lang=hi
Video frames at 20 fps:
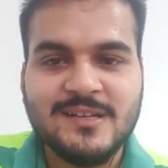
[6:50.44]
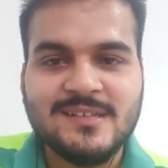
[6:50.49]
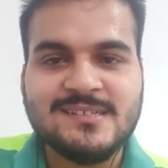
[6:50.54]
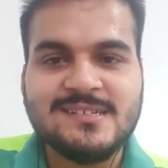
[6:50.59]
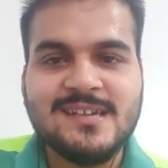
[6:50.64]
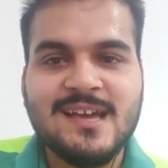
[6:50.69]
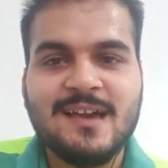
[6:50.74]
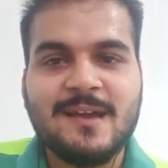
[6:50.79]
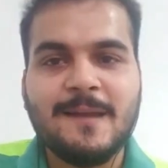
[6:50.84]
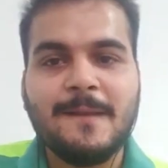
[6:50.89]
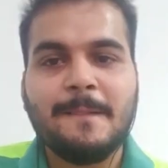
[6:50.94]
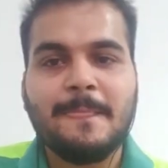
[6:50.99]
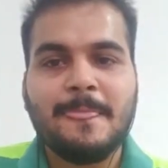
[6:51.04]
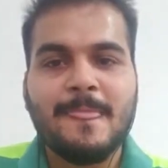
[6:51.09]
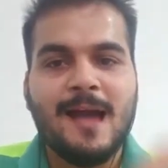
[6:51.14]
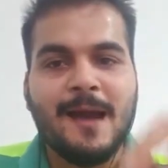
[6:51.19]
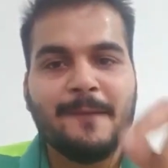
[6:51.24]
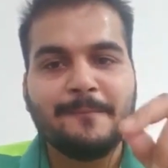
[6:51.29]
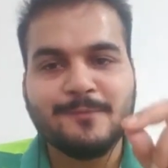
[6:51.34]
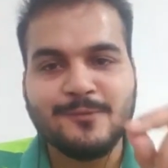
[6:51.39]
तो मैंने
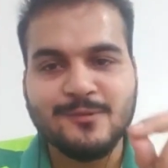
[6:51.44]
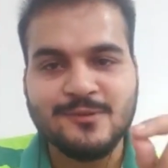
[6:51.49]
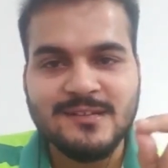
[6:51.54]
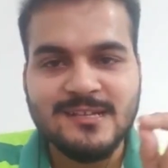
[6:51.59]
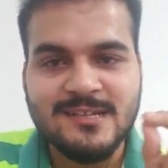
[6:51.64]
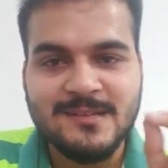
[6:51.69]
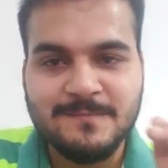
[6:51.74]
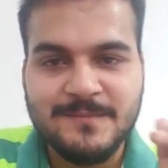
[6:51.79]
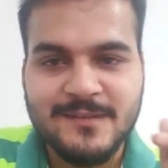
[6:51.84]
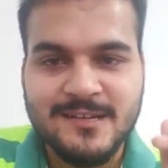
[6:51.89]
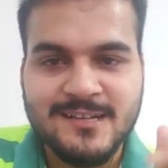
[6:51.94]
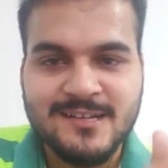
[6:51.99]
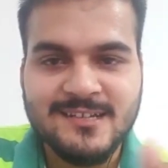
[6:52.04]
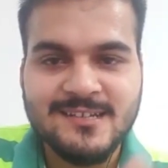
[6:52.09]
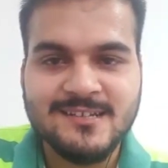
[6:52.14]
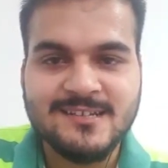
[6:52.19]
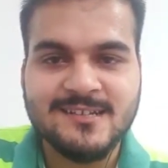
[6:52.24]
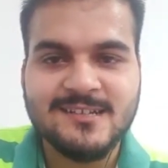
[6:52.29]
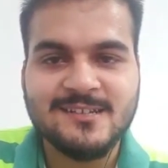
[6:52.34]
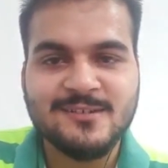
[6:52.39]
लिंक ऊपर दिया है
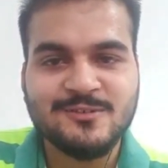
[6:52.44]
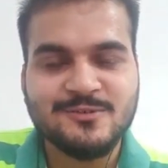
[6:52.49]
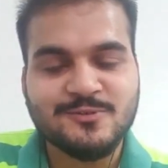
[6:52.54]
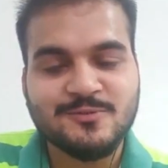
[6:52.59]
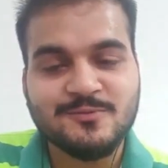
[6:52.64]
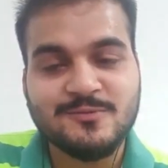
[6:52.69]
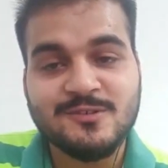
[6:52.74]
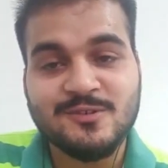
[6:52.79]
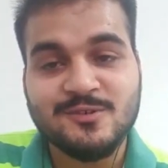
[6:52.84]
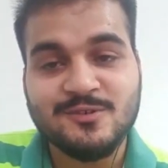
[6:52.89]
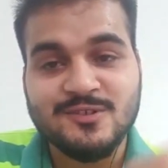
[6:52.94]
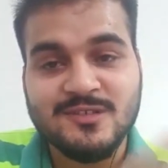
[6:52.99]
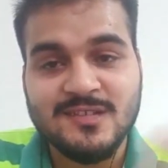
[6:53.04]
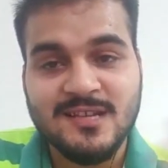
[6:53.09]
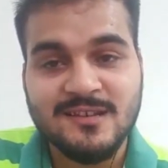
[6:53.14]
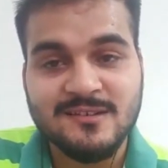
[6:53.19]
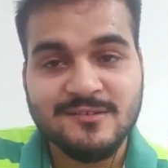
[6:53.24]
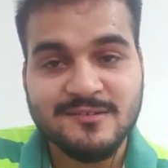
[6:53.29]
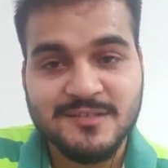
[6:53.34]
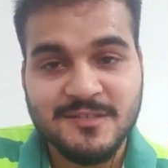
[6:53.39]
आप लोग लिंक पे
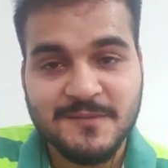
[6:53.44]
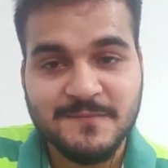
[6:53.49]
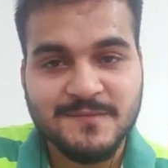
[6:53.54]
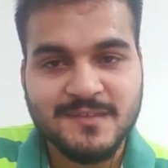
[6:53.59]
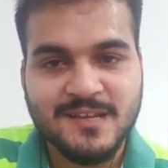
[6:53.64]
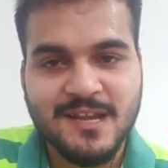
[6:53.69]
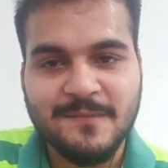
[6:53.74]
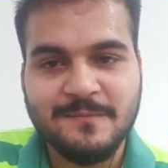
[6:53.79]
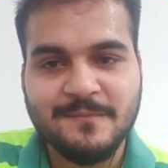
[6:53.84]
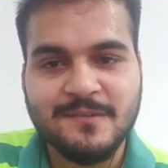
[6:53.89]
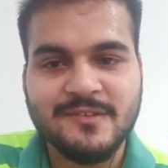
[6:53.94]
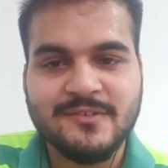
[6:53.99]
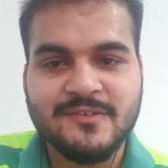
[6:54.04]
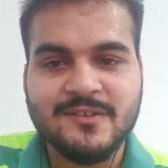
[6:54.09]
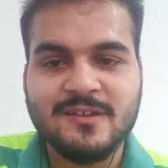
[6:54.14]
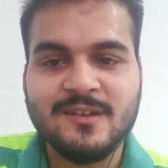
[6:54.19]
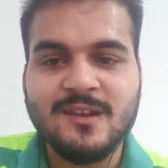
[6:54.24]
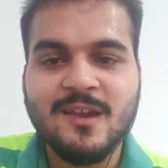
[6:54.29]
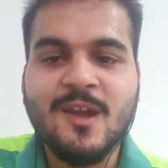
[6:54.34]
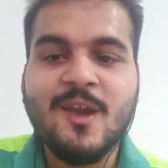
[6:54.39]
क्लिक करिए और सुनिए और
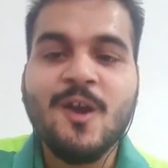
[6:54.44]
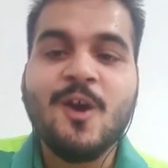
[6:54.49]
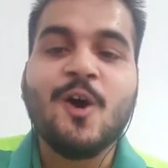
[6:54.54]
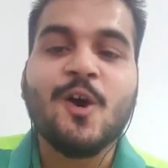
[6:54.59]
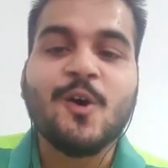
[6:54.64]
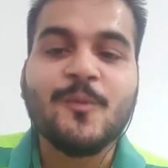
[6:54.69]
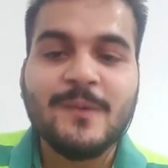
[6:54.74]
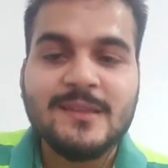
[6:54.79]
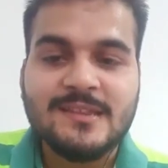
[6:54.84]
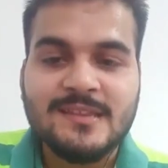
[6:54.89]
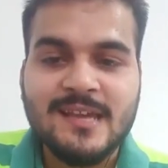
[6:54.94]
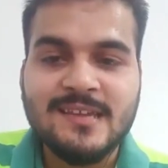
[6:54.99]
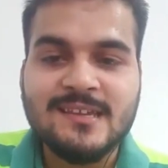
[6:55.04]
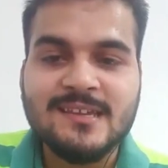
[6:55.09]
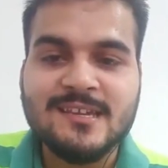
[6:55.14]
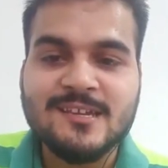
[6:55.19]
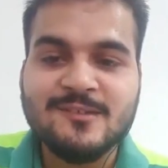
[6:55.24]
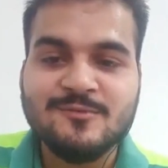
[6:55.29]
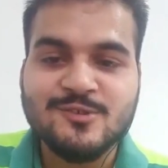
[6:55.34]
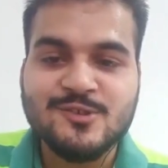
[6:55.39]
चैनल को सब्सक्राइब
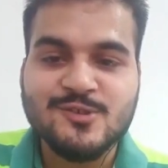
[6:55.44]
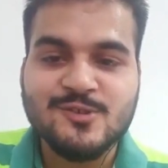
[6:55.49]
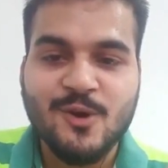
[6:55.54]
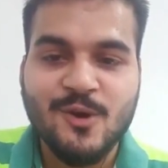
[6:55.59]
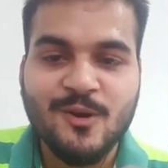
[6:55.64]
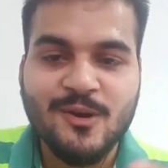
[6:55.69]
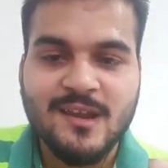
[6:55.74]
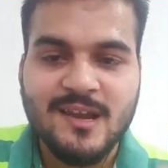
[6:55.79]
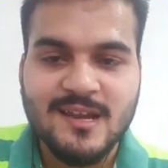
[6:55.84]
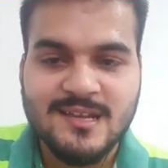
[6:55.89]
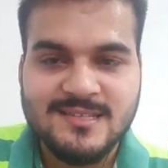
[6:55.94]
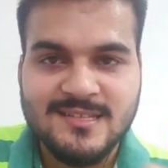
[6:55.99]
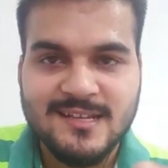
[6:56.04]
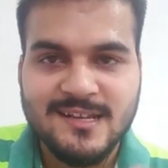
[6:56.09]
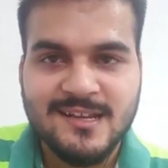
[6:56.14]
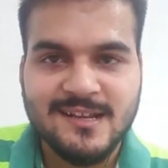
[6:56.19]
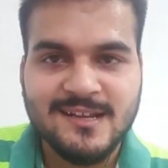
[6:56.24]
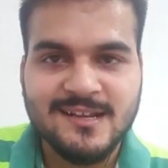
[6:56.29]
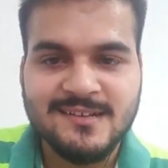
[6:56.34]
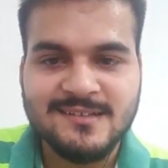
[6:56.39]
कीजिए और
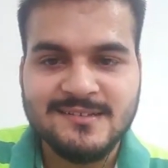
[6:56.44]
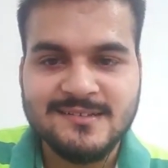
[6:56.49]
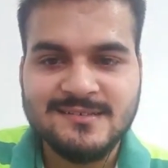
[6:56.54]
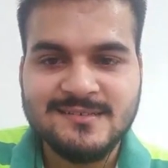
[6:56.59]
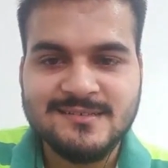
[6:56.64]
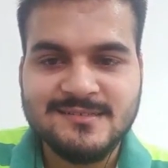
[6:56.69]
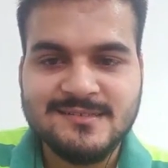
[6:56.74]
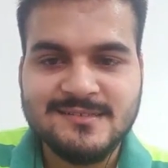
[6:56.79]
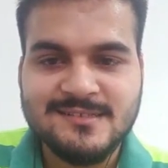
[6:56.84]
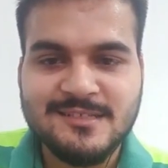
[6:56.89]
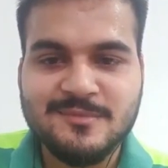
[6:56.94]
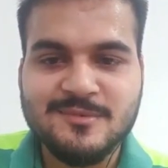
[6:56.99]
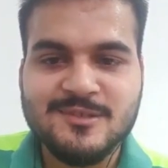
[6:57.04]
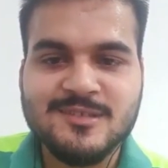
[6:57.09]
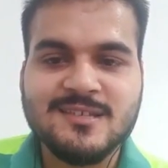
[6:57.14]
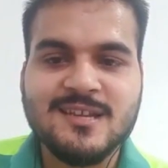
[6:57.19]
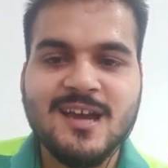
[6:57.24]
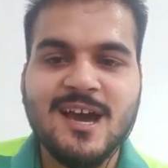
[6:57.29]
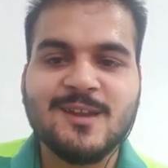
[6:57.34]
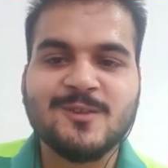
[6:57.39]
बताइए कि वो सॉन्ग
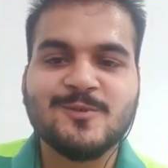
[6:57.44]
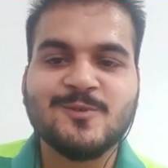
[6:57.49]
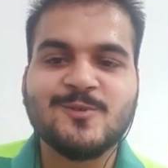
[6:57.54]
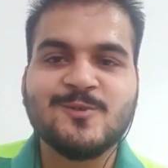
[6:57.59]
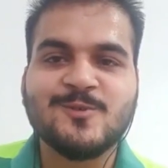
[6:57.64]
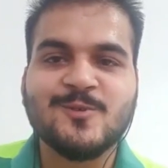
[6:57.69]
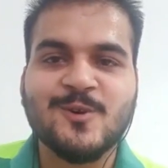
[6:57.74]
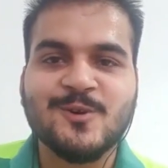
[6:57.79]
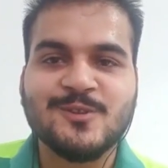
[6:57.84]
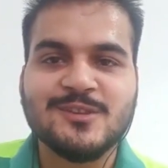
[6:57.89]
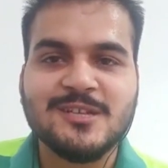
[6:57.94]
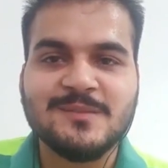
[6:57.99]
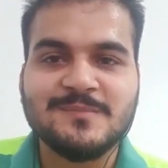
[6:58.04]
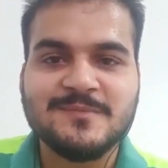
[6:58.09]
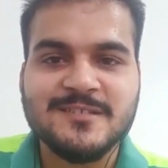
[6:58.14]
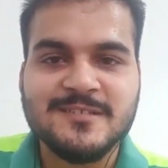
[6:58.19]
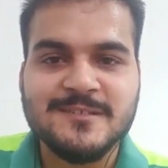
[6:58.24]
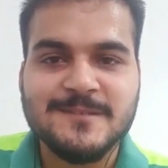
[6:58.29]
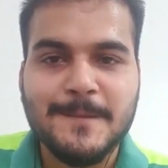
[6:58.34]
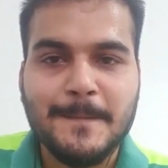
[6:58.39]
कैसा लगा
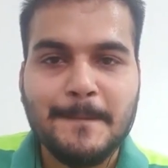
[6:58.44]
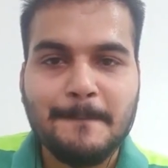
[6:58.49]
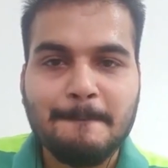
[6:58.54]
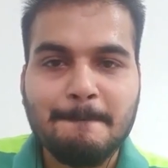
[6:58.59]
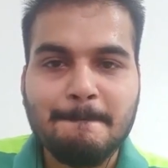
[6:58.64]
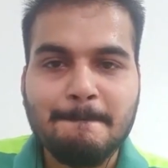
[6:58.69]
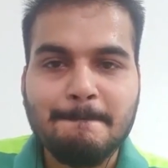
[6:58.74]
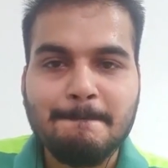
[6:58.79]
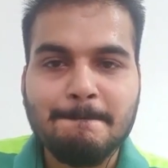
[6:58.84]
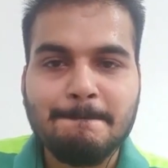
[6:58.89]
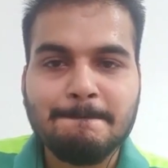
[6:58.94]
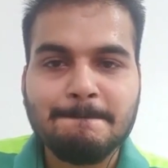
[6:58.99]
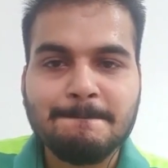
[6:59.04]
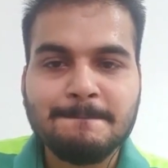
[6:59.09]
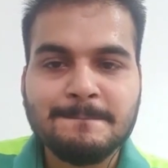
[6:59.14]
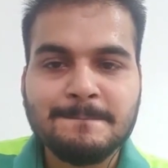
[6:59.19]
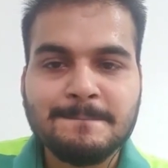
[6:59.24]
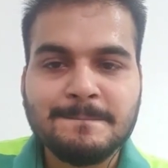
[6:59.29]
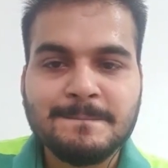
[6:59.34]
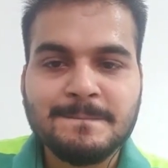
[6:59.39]
नमस्कार गोलू गौतम
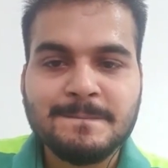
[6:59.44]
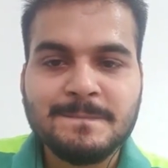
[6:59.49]
जी